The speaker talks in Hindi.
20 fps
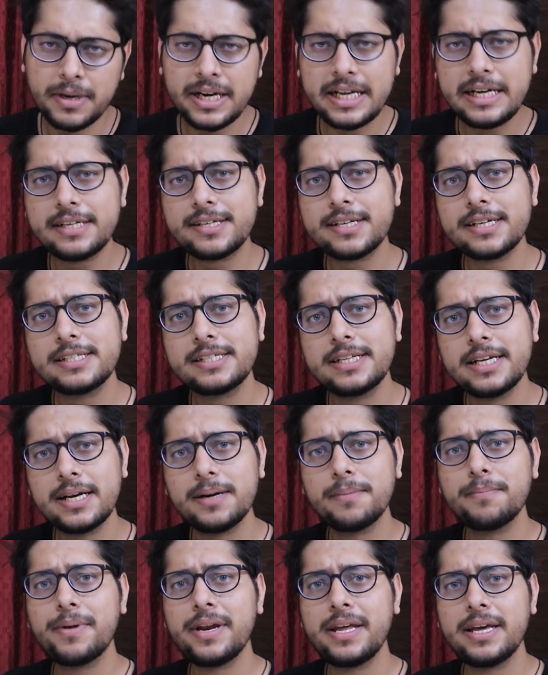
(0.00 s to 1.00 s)
बड़ी इंटरेस्टिंग
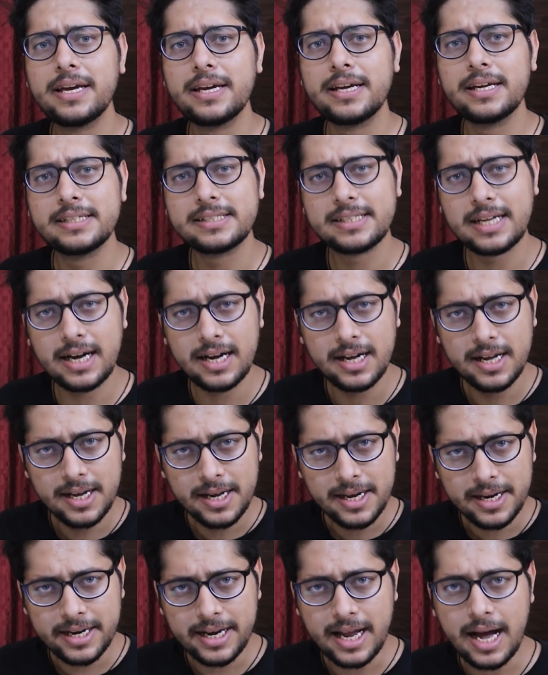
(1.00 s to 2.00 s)
कंपनी है इसका
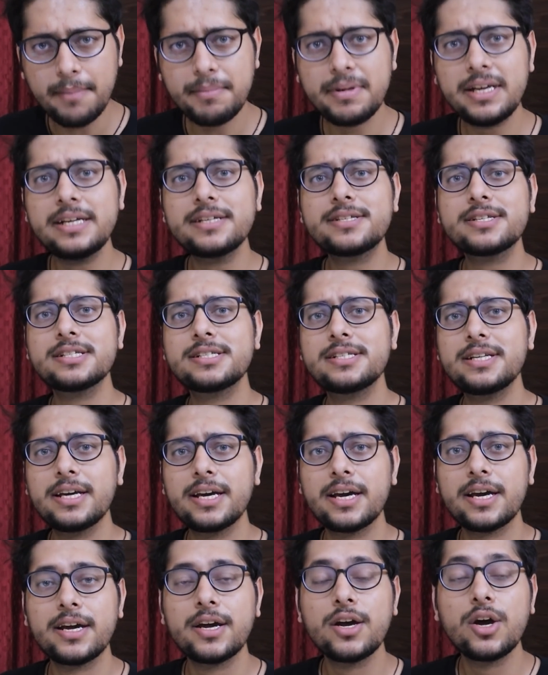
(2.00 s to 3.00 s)
नाम ही इंटरेस्टिंग
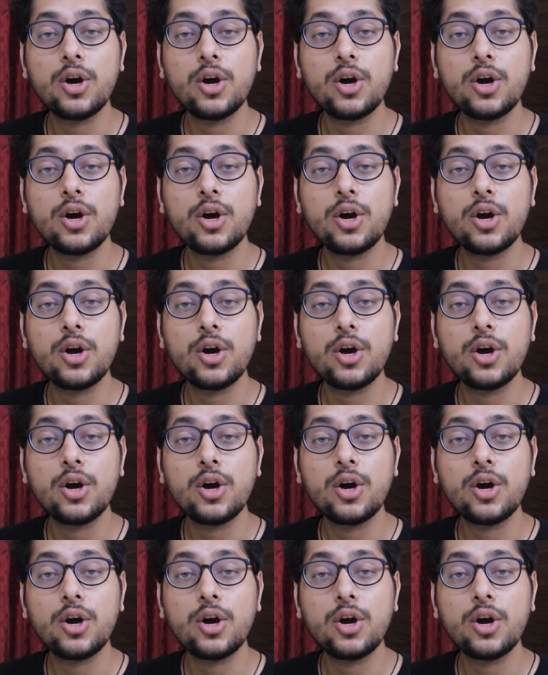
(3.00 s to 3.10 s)
है